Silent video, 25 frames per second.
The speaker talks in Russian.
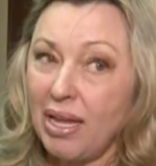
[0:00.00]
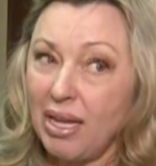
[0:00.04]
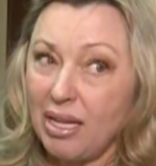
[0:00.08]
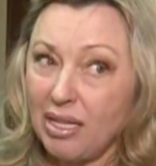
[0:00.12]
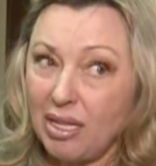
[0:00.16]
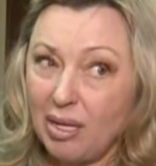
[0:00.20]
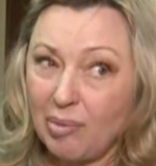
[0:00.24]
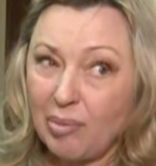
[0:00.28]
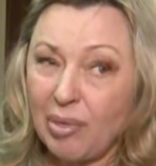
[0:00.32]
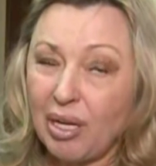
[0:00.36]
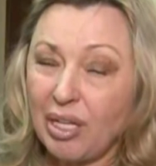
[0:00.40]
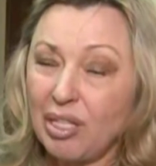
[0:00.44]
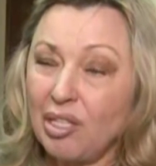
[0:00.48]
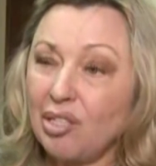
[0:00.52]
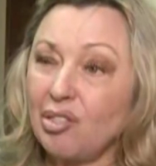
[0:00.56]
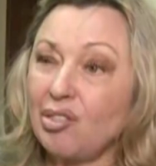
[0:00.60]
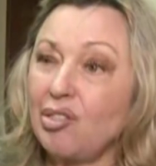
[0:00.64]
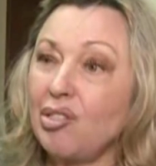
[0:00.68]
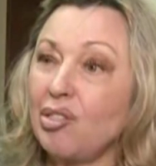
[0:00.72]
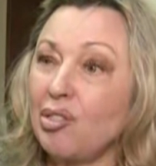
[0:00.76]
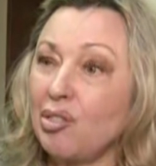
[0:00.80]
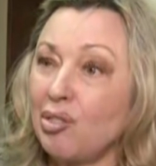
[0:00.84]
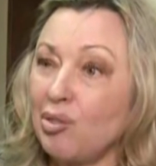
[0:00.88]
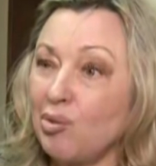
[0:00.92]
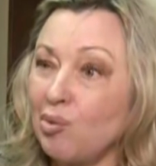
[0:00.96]
И нам,
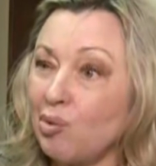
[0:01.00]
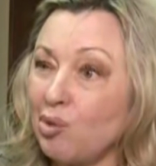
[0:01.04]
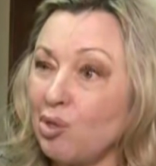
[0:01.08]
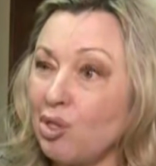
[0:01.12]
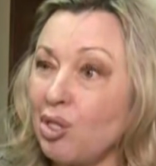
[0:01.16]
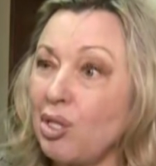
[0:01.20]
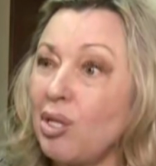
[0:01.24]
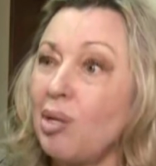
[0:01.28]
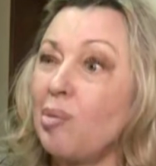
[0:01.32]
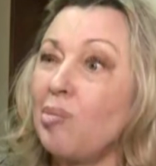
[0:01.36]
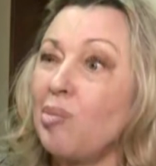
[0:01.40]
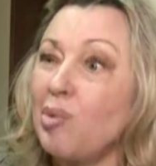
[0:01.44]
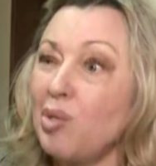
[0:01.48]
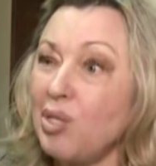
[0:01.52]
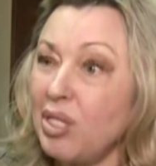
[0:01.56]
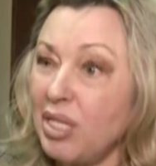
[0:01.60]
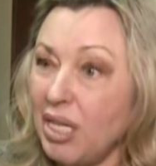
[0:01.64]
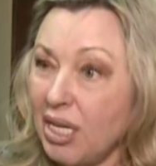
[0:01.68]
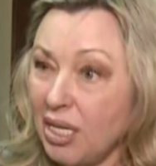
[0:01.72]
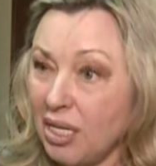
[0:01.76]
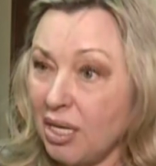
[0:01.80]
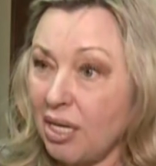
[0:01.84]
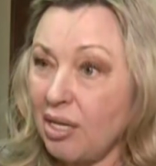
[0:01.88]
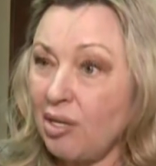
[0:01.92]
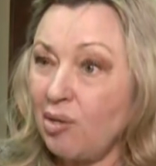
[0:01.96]
конечно же, нужен
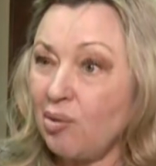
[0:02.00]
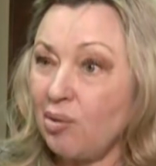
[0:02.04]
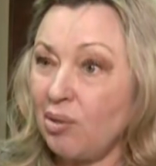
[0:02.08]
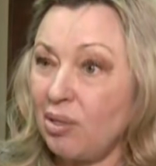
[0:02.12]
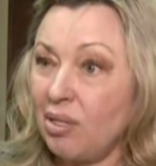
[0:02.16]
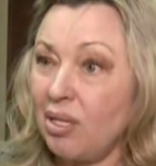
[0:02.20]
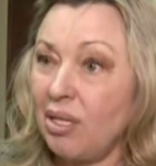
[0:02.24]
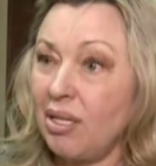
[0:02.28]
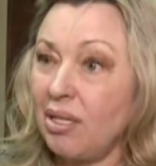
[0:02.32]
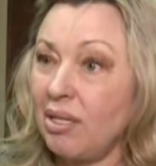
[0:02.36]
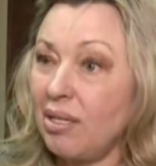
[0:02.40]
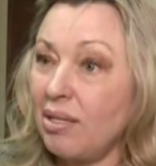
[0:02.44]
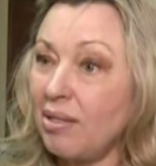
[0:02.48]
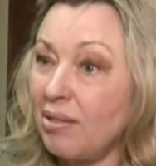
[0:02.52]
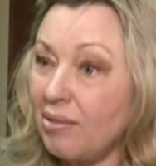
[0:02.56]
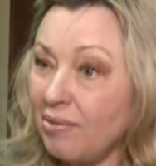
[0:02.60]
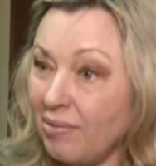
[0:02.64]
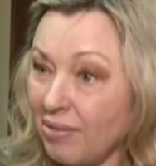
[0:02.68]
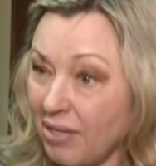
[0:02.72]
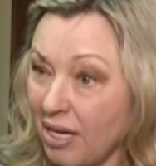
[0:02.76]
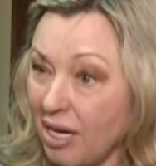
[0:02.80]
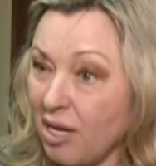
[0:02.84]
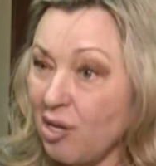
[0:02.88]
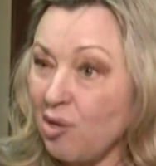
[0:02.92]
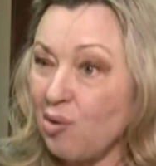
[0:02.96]
музей районный
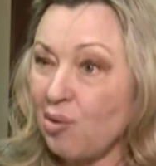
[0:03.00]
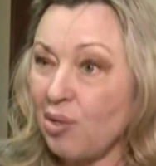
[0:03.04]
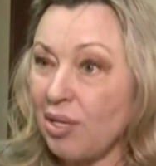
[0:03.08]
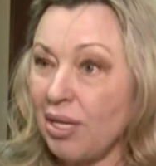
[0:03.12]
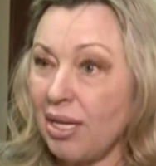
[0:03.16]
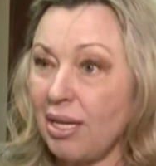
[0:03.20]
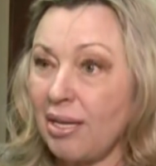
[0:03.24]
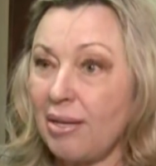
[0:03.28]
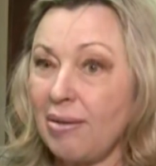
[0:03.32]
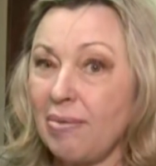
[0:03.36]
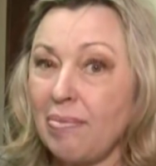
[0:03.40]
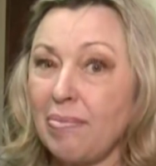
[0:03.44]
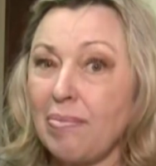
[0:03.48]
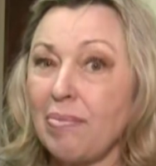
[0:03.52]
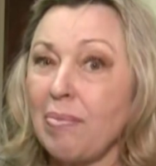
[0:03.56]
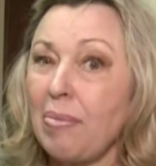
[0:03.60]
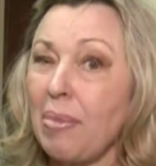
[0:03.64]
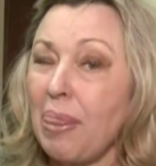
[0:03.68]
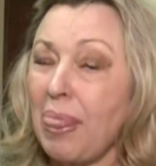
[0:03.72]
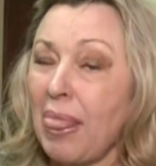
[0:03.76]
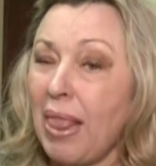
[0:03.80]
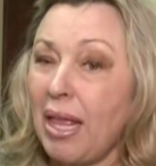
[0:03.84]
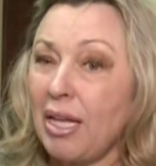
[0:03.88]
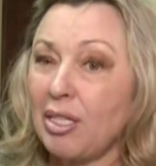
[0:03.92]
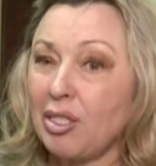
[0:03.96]
в районе
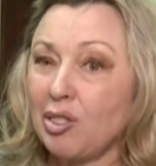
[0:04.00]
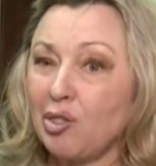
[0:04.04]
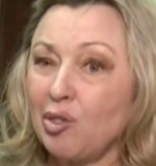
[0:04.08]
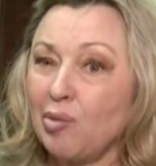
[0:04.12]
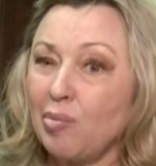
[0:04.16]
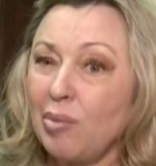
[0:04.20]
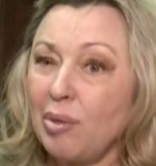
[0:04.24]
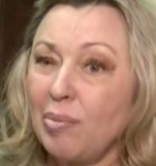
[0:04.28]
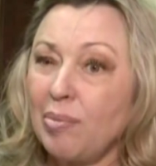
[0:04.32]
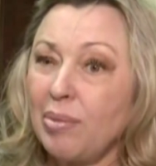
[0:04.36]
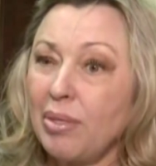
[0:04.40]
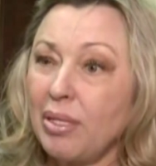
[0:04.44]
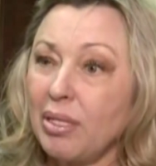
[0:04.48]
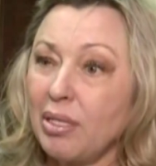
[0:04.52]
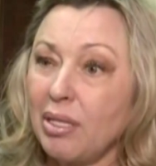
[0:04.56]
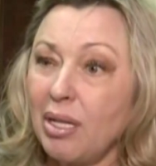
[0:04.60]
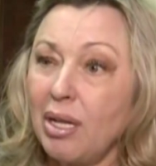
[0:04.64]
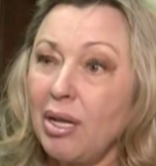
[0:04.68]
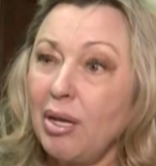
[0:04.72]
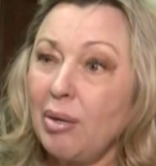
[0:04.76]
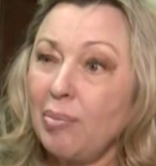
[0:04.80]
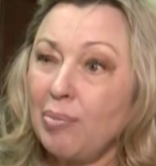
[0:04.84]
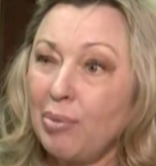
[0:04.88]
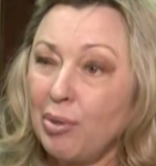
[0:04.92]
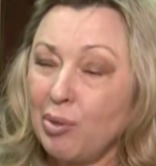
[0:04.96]
чтобы был.
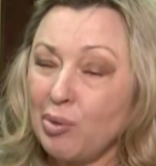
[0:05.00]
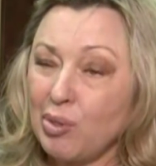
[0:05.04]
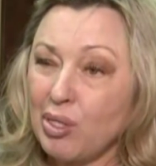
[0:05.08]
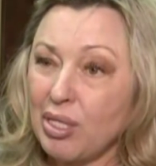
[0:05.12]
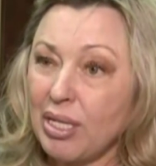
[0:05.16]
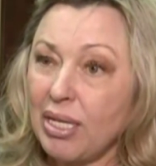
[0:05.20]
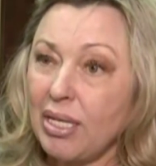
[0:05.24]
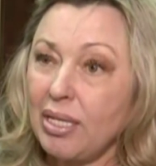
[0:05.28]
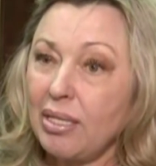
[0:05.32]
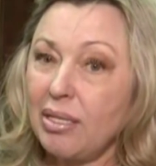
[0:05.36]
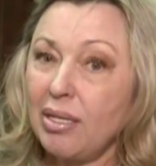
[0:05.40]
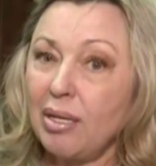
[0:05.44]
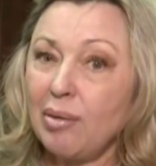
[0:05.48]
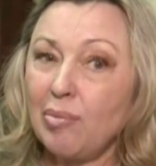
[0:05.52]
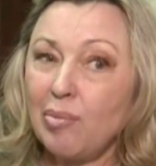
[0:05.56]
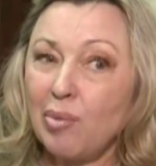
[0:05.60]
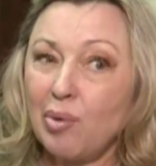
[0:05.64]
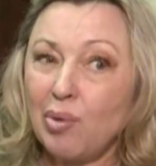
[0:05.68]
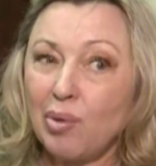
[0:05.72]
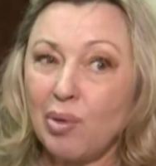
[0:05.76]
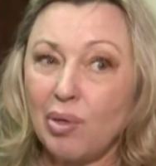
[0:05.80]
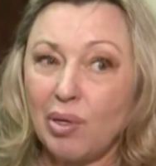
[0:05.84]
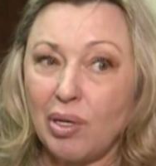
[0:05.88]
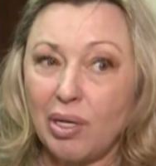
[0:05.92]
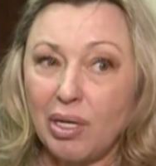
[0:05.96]
Плюс к
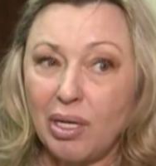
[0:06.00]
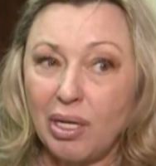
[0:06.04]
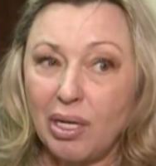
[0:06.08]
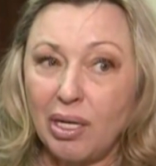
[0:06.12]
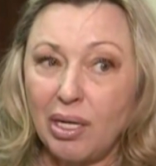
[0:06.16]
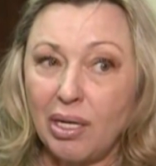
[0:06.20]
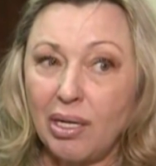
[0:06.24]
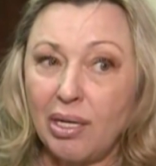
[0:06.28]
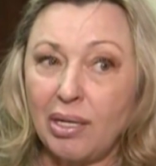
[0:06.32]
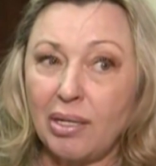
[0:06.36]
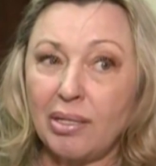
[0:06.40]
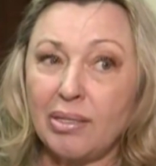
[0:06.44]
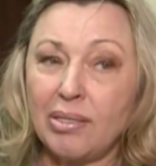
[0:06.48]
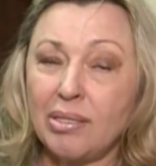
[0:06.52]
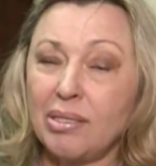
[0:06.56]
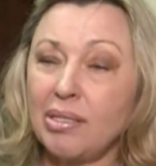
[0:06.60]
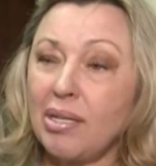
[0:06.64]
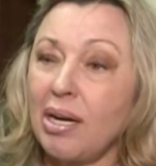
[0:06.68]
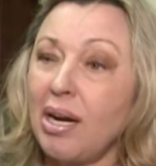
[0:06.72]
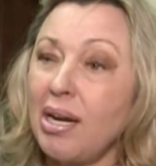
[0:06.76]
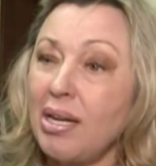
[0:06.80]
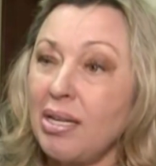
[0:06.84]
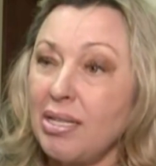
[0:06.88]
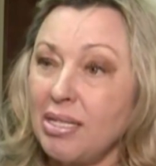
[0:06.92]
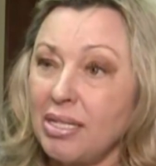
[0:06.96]
этому э,
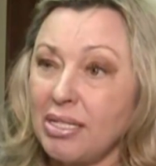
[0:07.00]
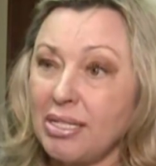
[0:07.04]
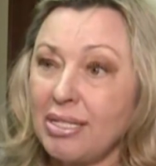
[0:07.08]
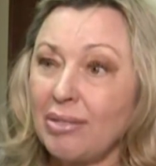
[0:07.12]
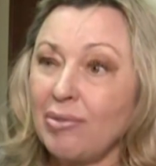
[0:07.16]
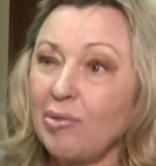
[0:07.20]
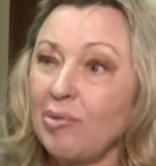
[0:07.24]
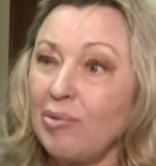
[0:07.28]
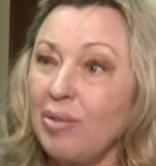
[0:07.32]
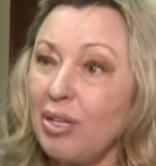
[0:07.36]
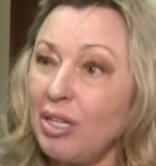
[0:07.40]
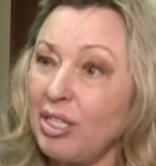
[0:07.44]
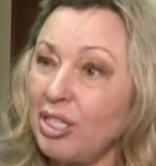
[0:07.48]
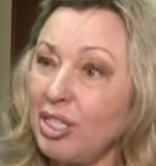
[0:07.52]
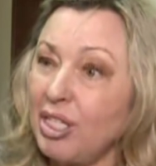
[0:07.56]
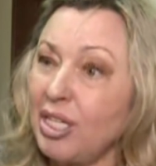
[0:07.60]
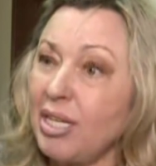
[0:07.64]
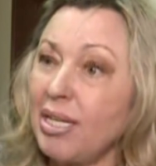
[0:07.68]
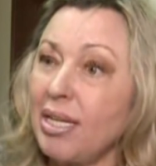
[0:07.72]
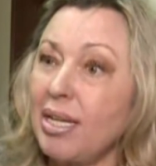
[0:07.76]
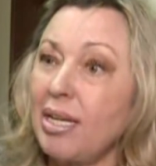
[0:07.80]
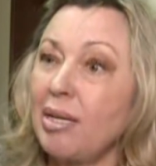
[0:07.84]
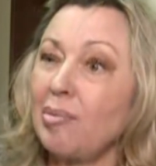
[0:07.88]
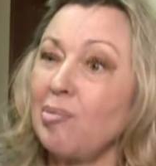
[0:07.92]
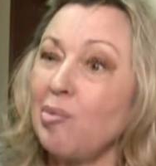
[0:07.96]
строительство,
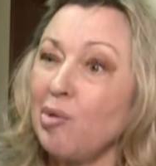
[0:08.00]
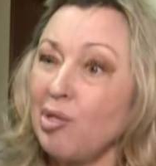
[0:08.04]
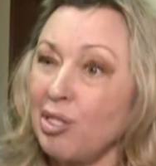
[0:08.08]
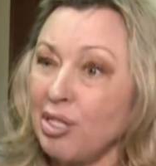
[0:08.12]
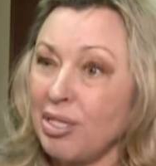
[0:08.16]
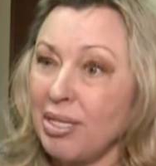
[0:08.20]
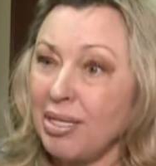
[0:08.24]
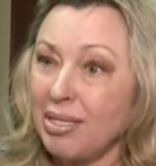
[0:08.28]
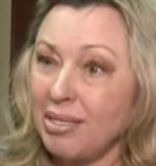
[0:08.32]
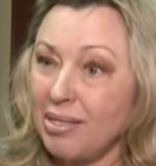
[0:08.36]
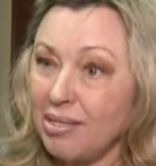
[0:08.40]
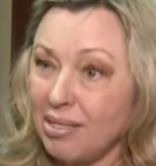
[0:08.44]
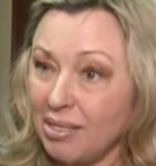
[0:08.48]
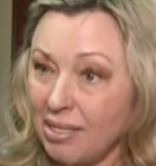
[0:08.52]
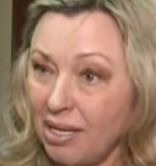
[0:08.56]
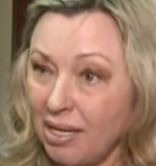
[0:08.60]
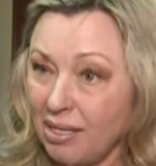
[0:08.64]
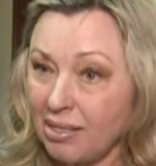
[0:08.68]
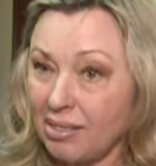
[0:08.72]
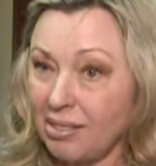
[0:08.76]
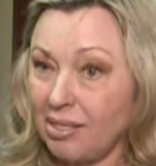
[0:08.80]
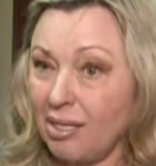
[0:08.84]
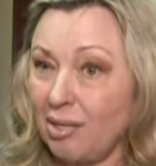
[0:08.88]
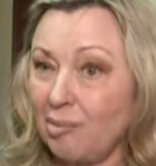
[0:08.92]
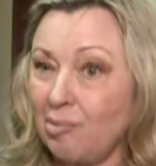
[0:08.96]
увеличение мощности
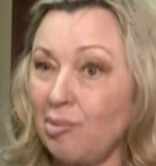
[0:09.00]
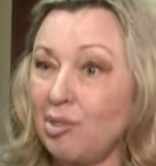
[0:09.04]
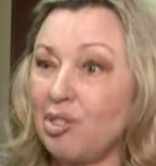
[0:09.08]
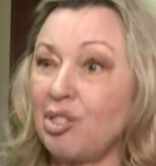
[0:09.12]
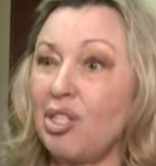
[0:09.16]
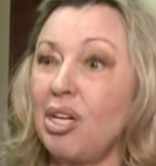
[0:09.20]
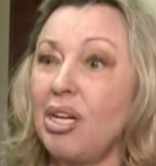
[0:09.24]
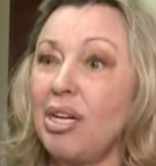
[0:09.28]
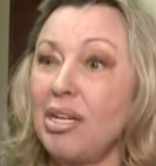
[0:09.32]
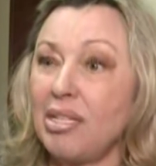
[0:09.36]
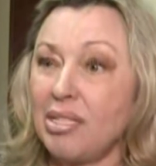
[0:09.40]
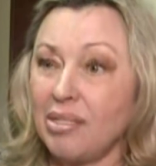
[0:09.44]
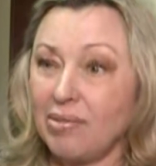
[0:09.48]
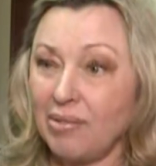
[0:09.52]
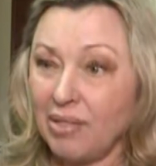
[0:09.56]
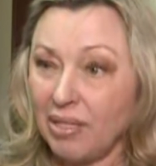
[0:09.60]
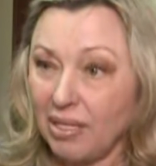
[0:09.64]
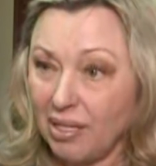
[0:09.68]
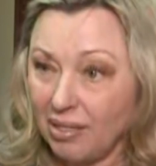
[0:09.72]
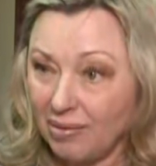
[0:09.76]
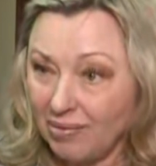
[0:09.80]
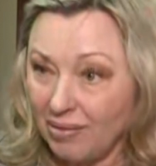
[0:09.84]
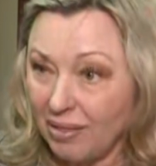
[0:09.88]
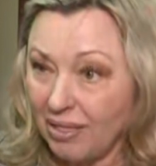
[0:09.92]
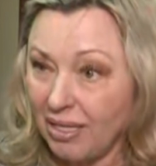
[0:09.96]
станции
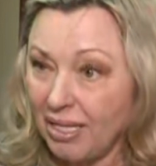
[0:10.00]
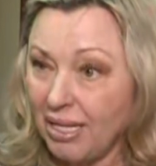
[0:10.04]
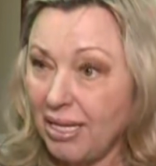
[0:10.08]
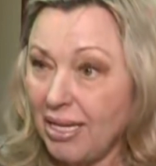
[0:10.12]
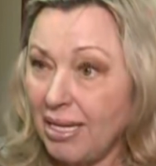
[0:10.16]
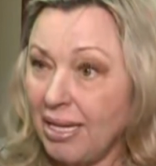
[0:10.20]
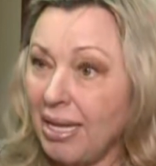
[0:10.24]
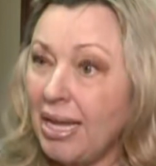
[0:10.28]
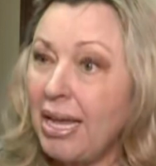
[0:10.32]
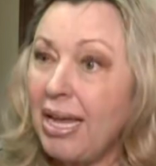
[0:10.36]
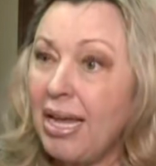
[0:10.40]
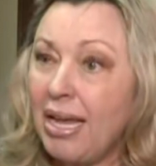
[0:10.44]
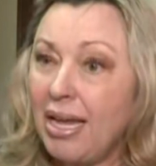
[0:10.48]
обезжелезывания воды.